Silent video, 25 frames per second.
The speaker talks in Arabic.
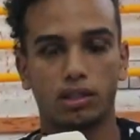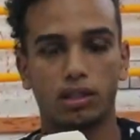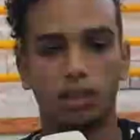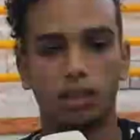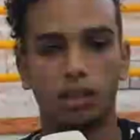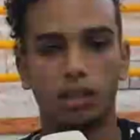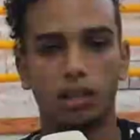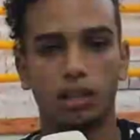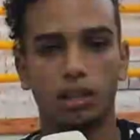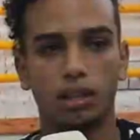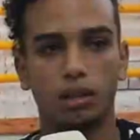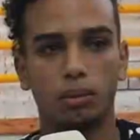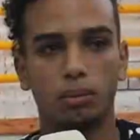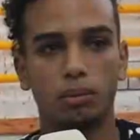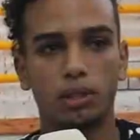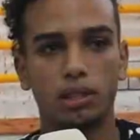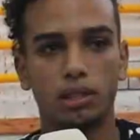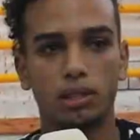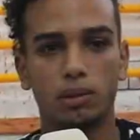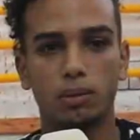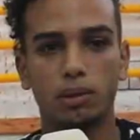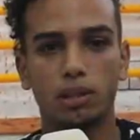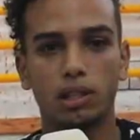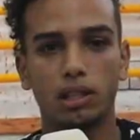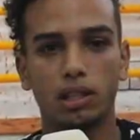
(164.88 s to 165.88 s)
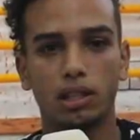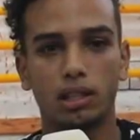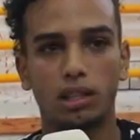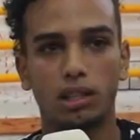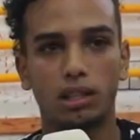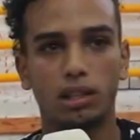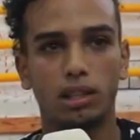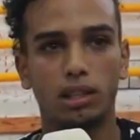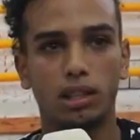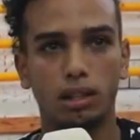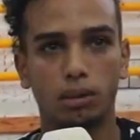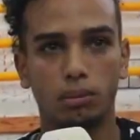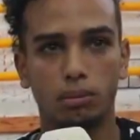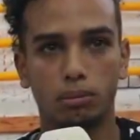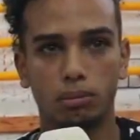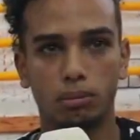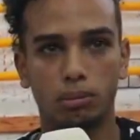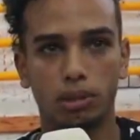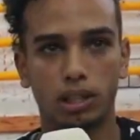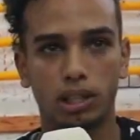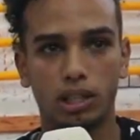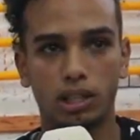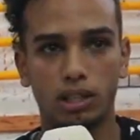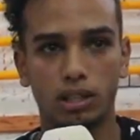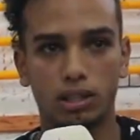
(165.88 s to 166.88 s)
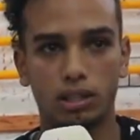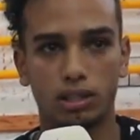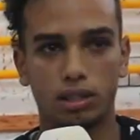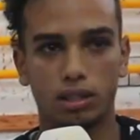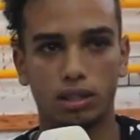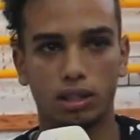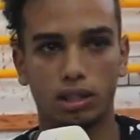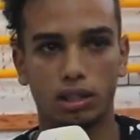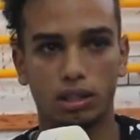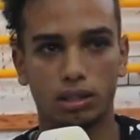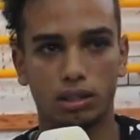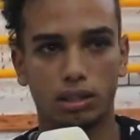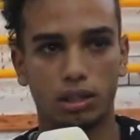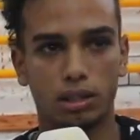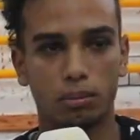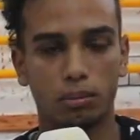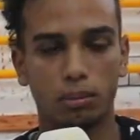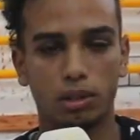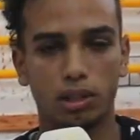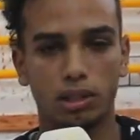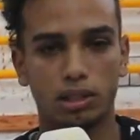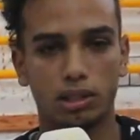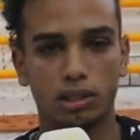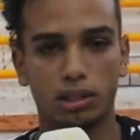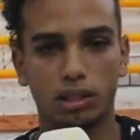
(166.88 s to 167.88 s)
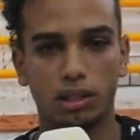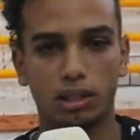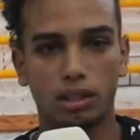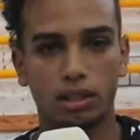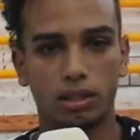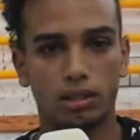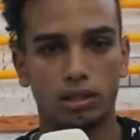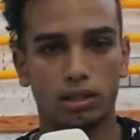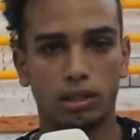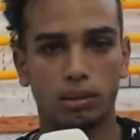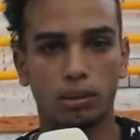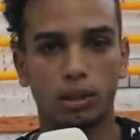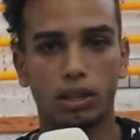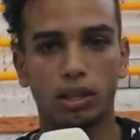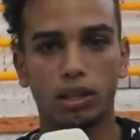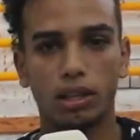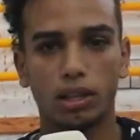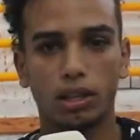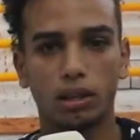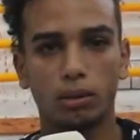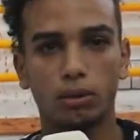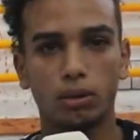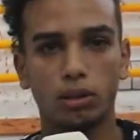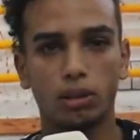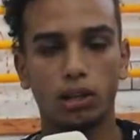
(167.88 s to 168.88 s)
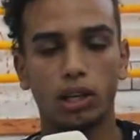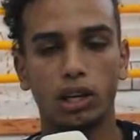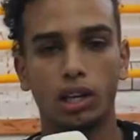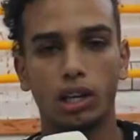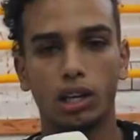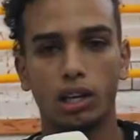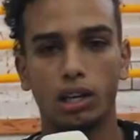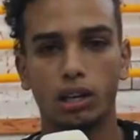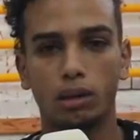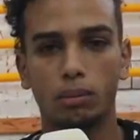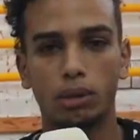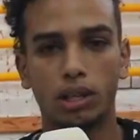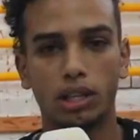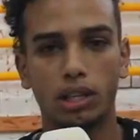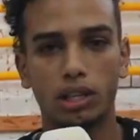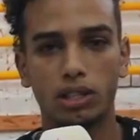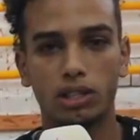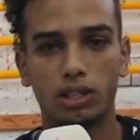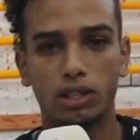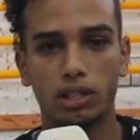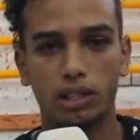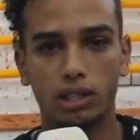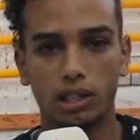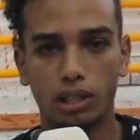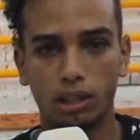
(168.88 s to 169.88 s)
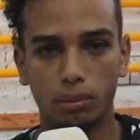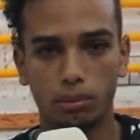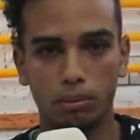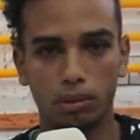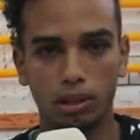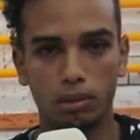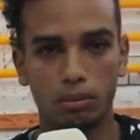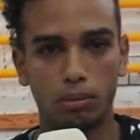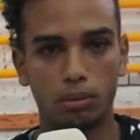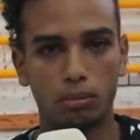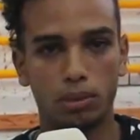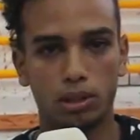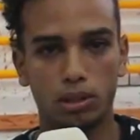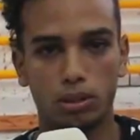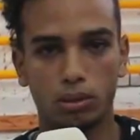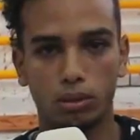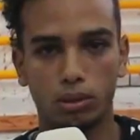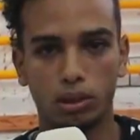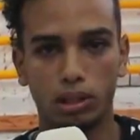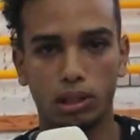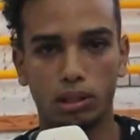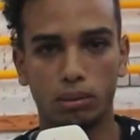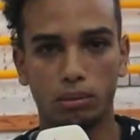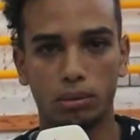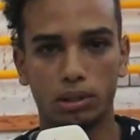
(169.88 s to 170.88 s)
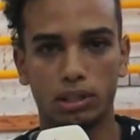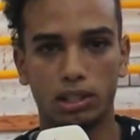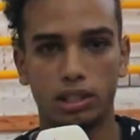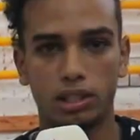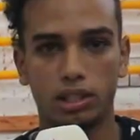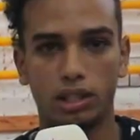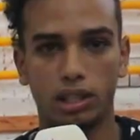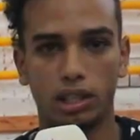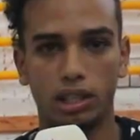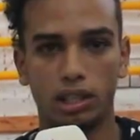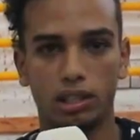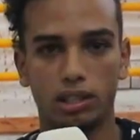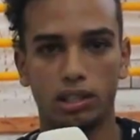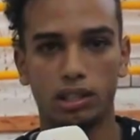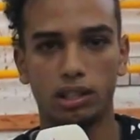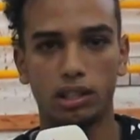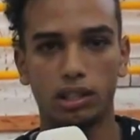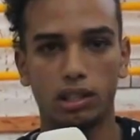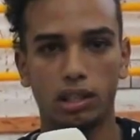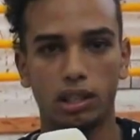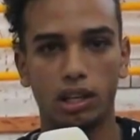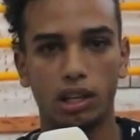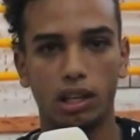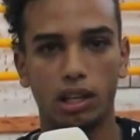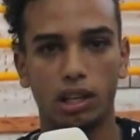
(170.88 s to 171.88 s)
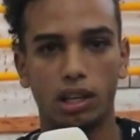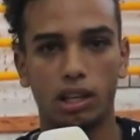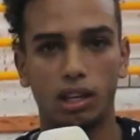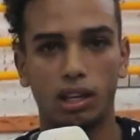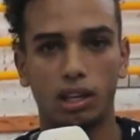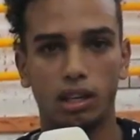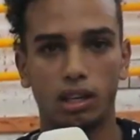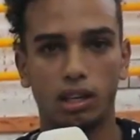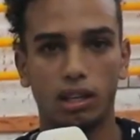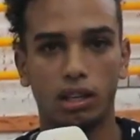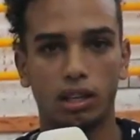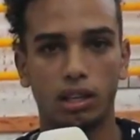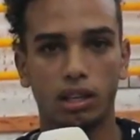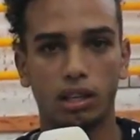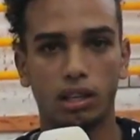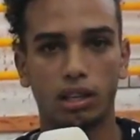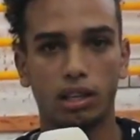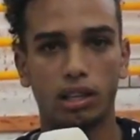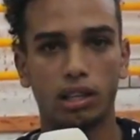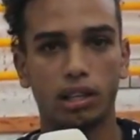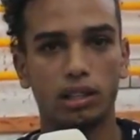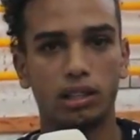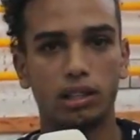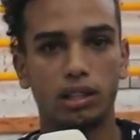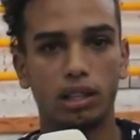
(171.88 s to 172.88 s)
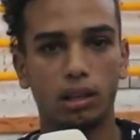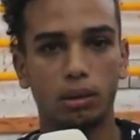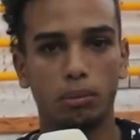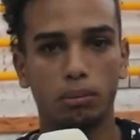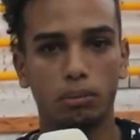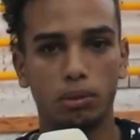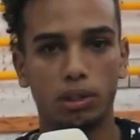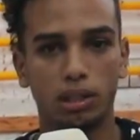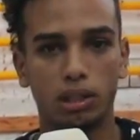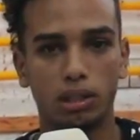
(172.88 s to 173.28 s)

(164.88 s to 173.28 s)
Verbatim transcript: آه، بالنسبه للدعم ما كاينش كما سبق القبل ما كاينش شي دعم لا من المسؤولين لا من حتى شي حاجه كاين الدعم